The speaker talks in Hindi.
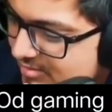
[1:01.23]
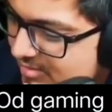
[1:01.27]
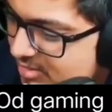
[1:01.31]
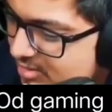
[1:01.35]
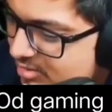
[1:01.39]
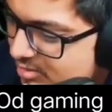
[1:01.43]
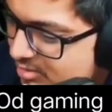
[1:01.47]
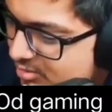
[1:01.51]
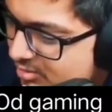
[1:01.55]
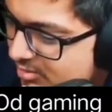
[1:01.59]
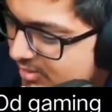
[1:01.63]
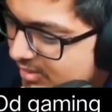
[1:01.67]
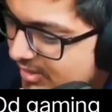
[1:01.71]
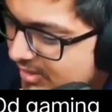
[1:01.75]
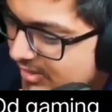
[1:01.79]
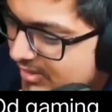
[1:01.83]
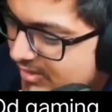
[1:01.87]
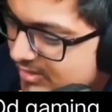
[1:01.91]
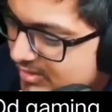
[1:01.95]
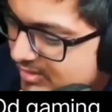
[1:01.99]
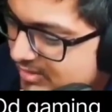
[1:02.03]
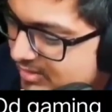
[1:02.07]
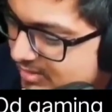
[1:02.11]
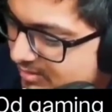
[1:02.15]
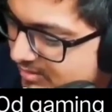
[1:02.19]
में टू आए
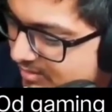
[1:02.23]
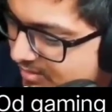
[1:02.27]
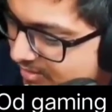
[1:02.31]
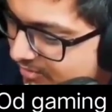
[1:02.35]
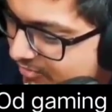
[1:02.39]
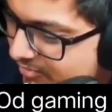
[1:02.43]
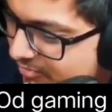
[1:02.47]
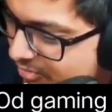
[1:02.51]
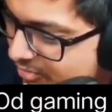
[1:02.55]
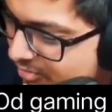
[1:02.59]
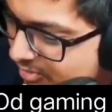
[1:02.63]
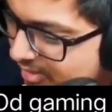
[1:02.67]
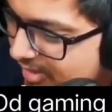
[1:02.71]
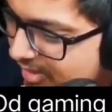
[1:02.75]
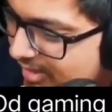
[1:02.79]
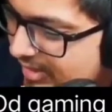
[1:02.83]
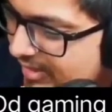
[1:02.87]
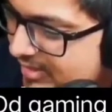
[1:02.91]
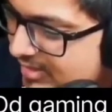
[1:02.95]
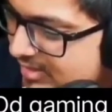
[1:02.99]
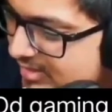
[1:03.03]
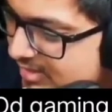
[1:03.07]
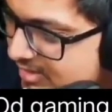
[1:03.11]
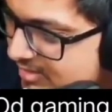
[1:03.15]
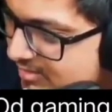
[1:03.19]
किसी में फोर
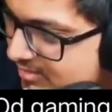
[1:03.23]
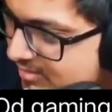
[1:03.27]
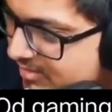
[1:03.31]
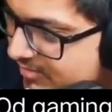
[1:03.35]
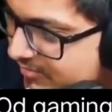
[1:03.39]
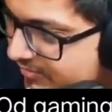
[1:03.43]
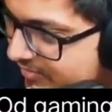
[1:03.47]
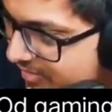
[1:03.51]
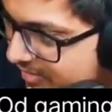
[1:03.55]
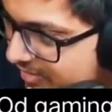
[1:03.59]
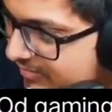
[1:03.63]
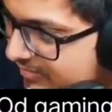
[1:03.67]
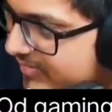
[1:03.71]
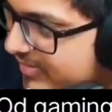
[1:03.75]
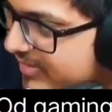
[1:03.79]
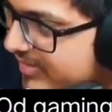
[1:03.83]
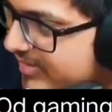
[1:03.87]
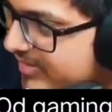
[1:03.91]
आए किसी में फाइव